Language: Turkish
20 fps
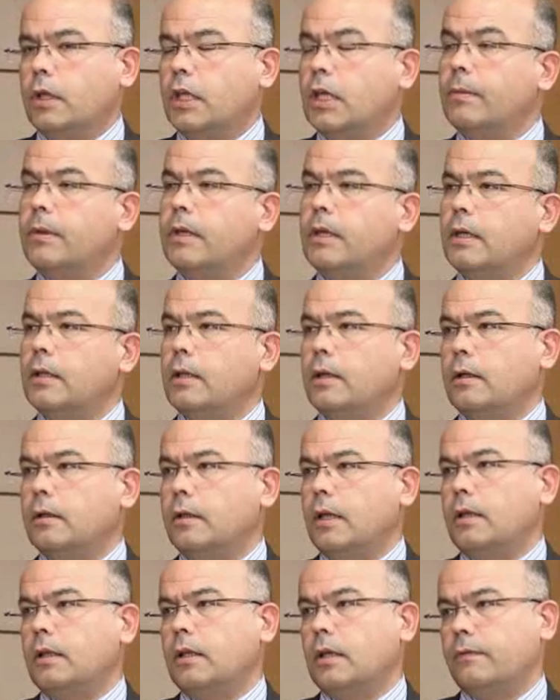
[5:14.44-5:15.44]
2007 e,
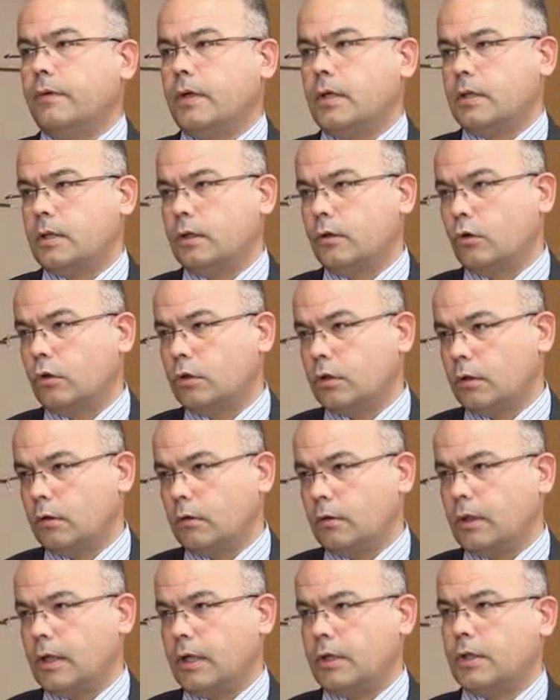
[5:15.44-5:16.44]
yılında ilk defa sigortalı
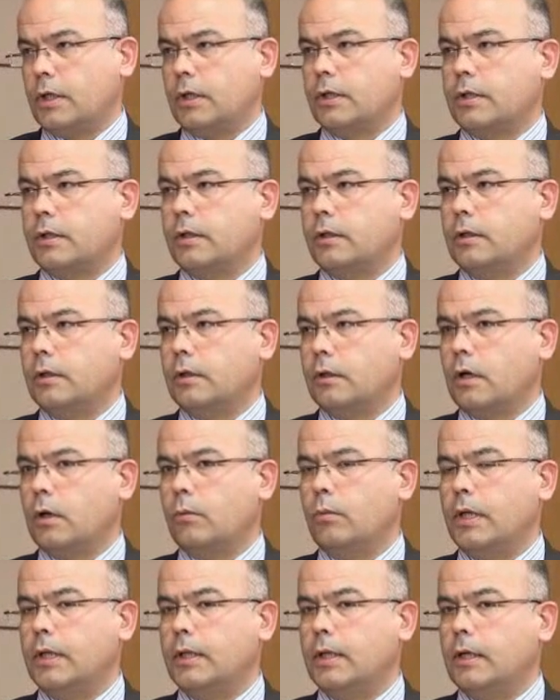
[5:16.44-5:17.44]
olarak çalıştığını
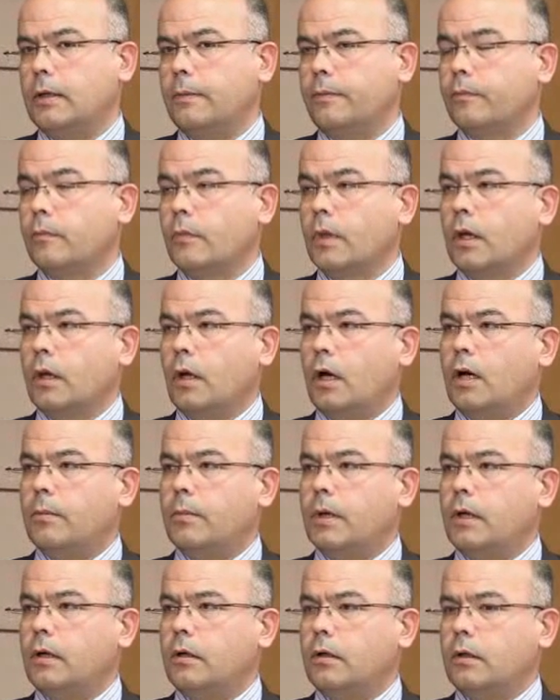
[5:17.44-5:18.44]
kabul edelim. Hı hı.
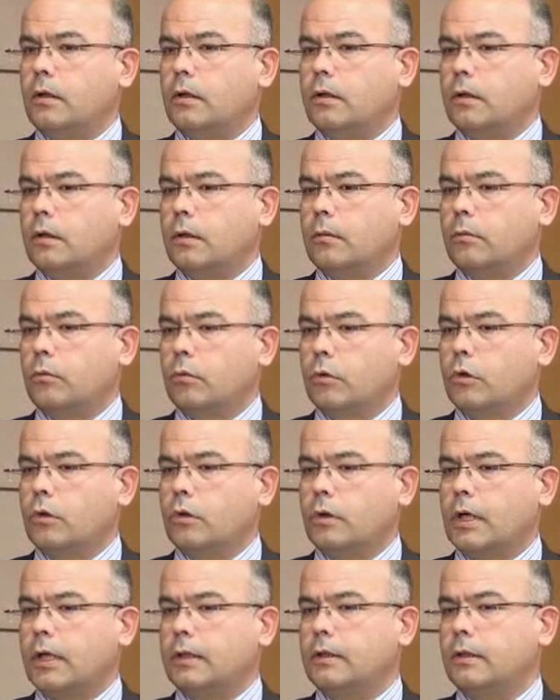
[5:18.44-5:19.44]
Ama e,
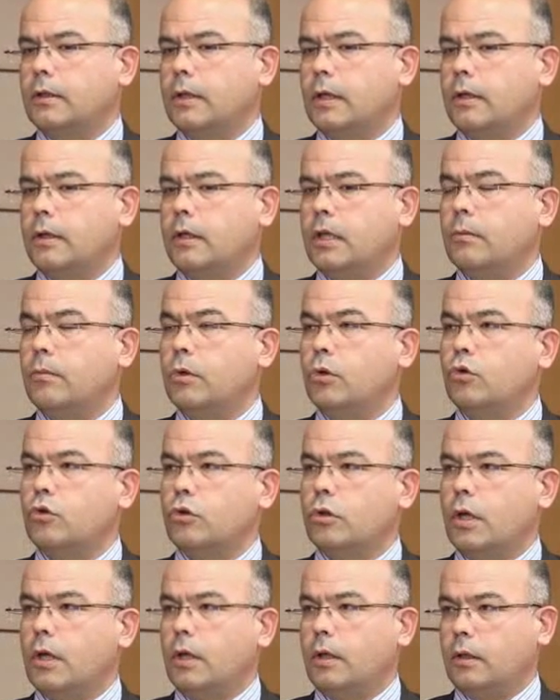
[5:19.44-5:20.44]
bu kadın da
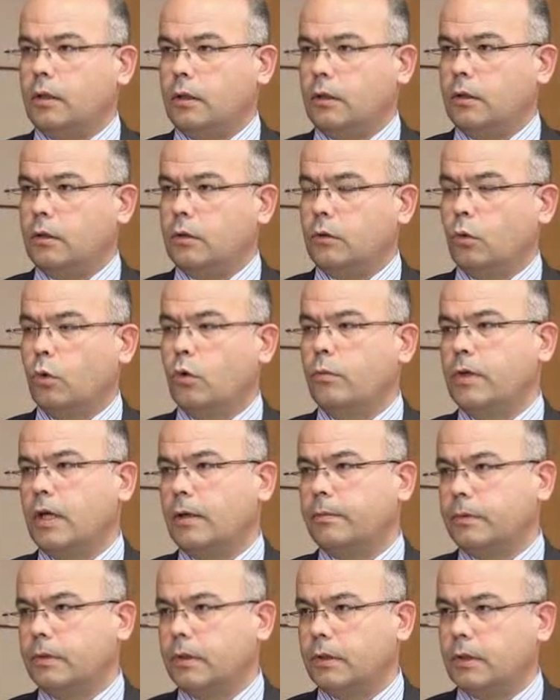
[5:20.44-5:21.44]
2003'te e, doğum
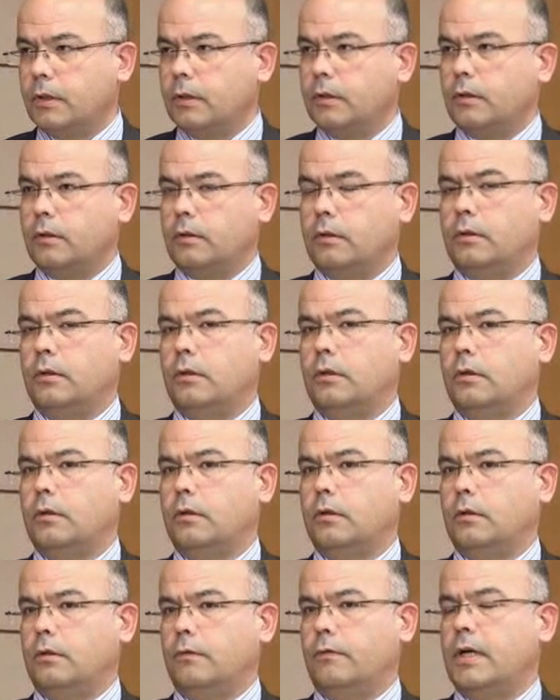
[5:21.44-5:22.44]
yaptığını
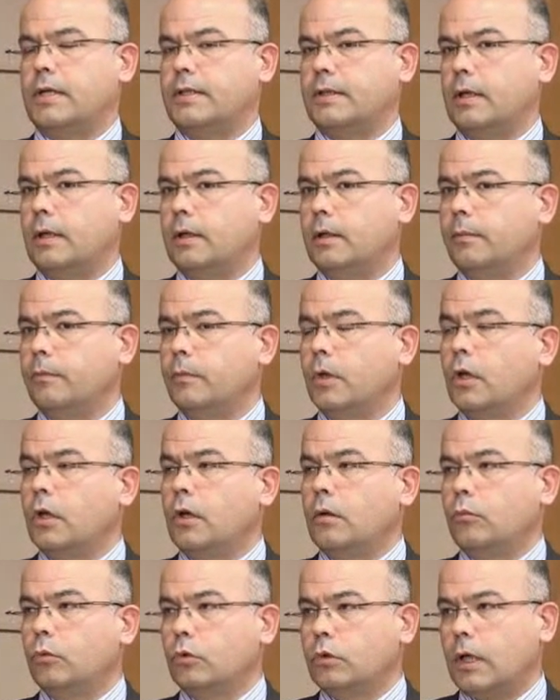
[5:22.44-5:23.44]
varsayalım.
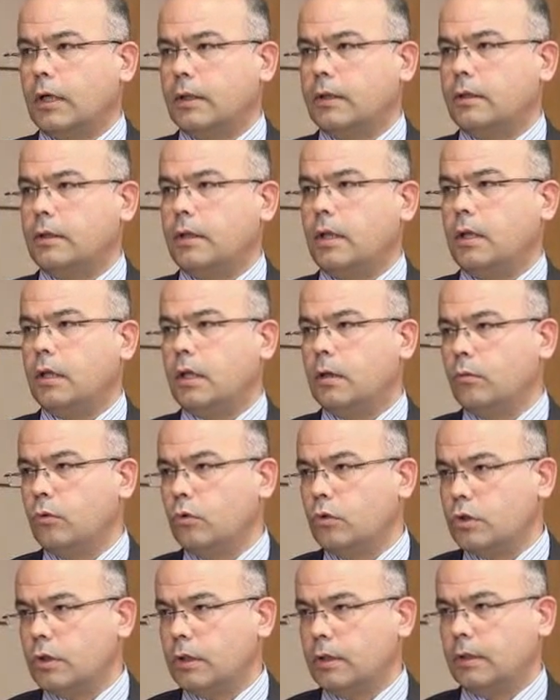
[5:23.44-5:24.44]
Bu takdirde
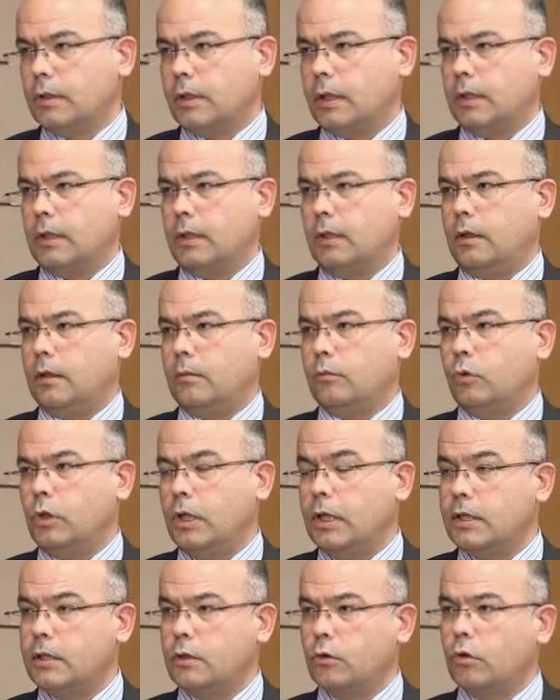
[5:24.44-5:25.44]
2003 yılındaki bu
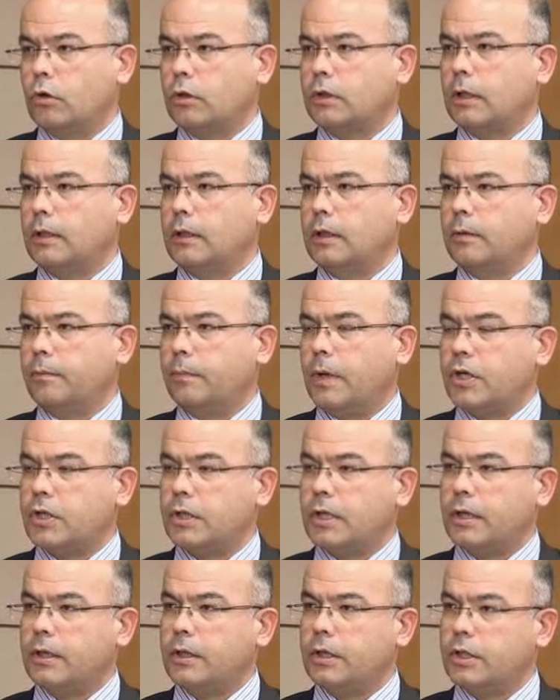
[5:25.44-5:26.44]
ilk sigortalılık
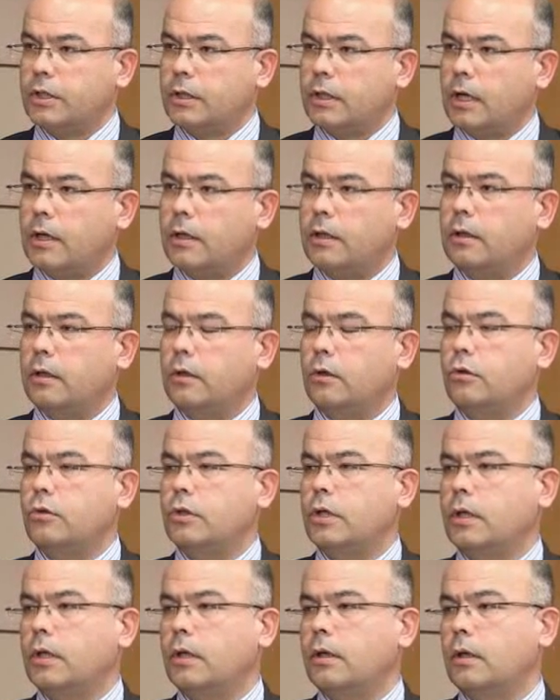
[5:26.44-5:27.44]
başlangıç tarihinden
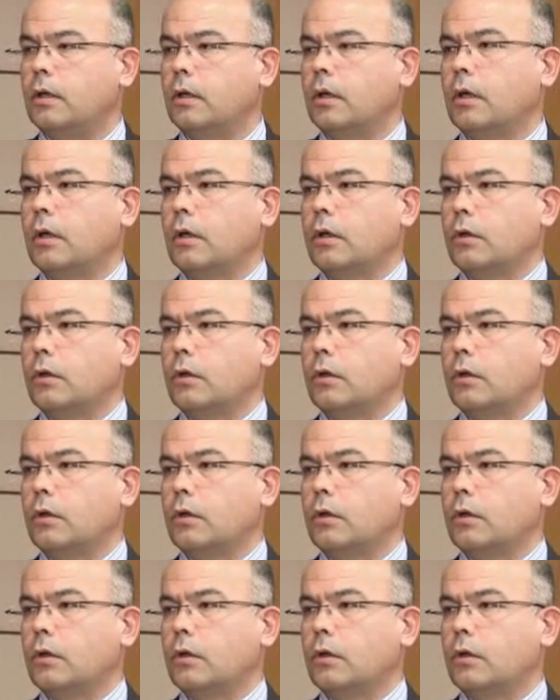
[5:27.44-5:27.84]
önceki